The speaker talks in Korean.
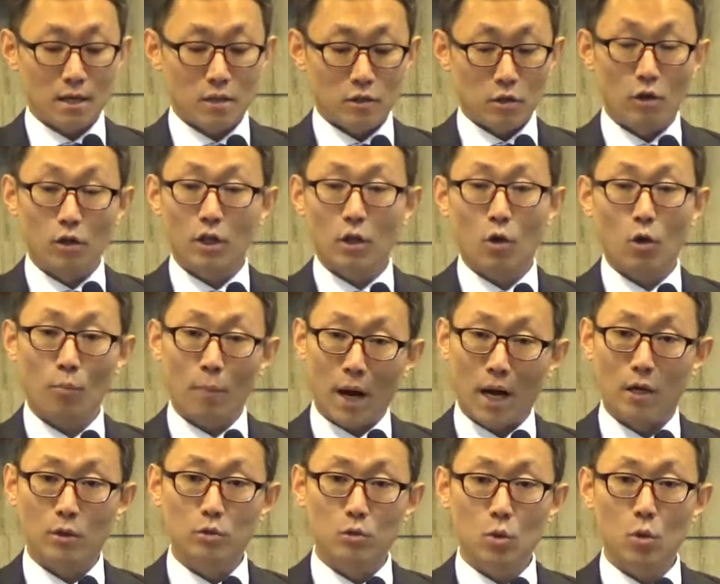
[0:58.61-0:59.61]
절대로
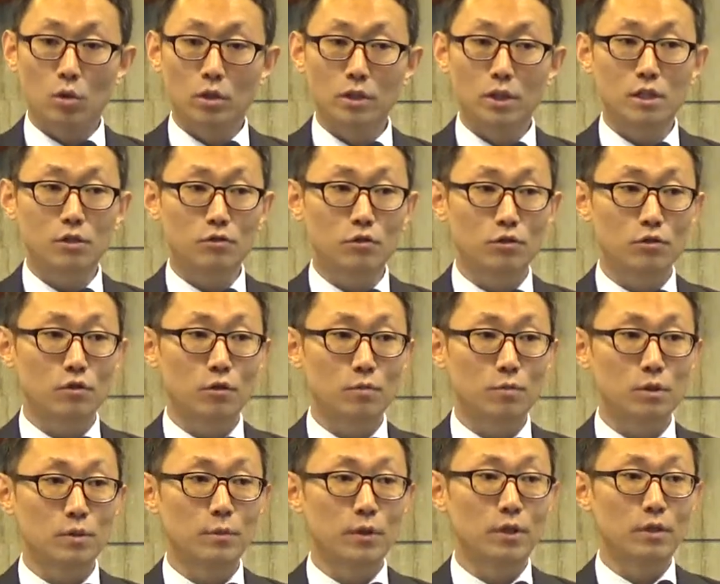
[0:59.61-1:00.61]
방종은 있을 수
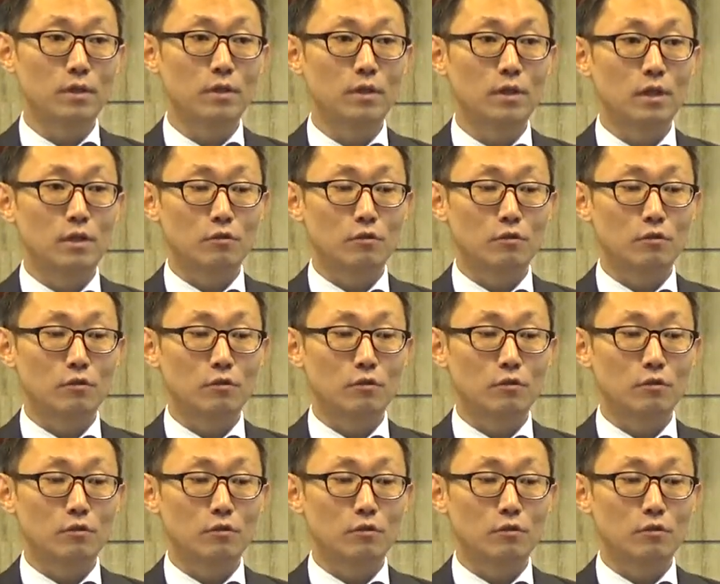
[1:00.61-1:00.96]
없으며